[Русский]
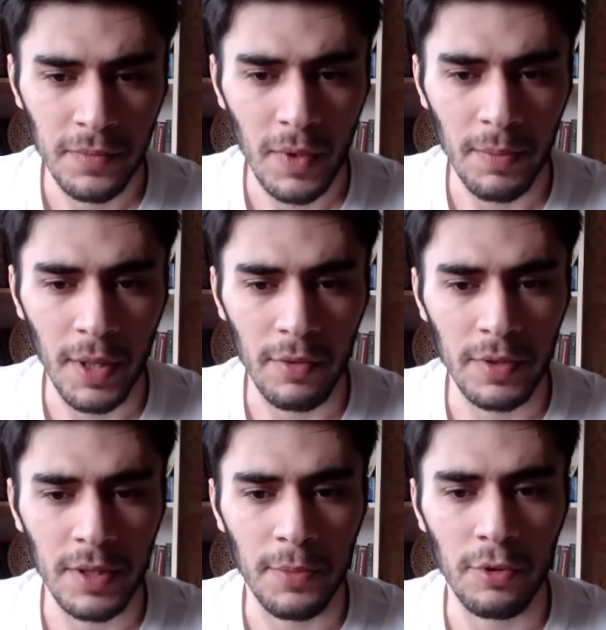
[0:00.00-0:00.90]

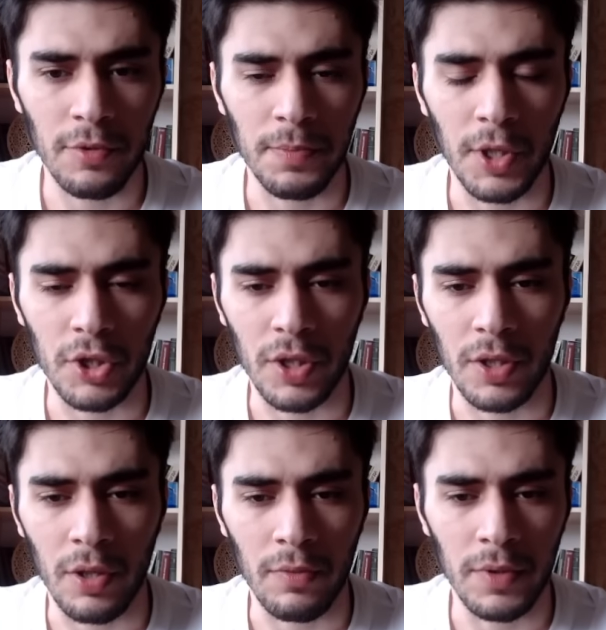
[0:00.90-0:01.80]
белые заберут пешкой,
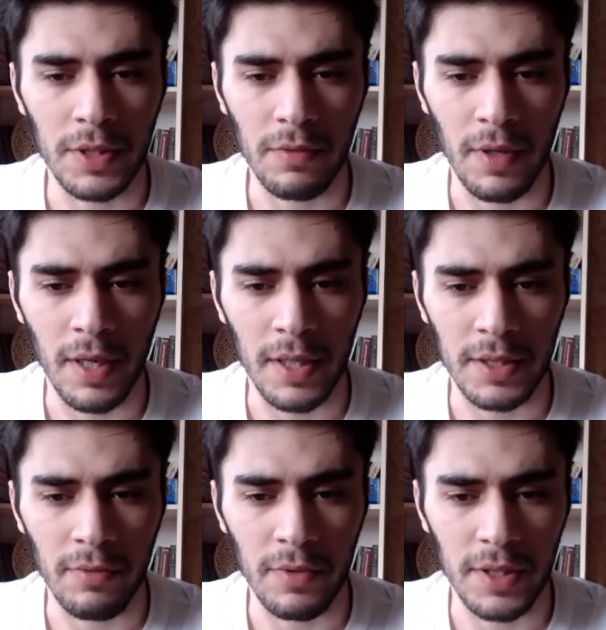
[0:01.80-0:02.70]
атакует слона,
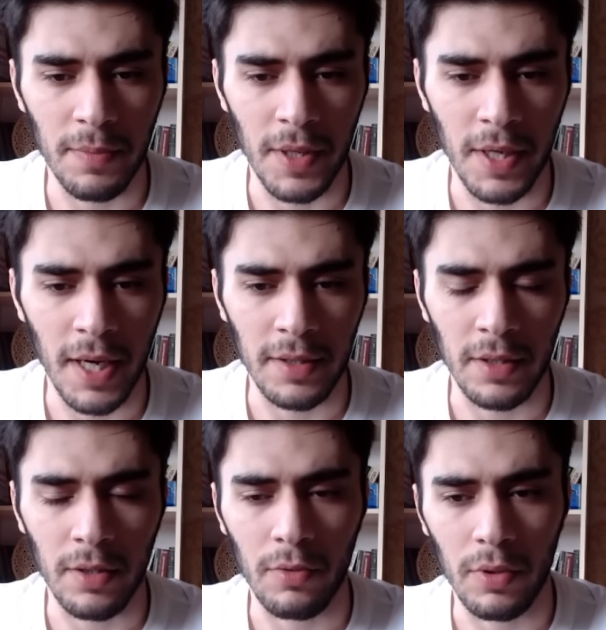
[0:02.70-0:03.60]
слон забирает,
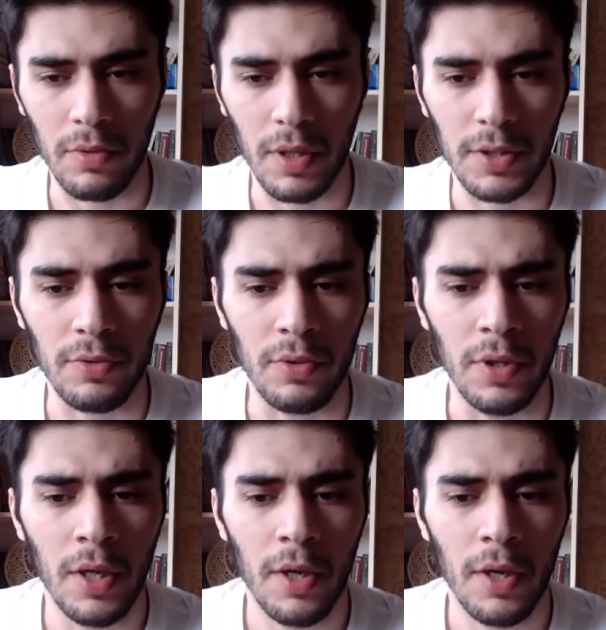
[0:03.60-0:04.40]
атакует ладью.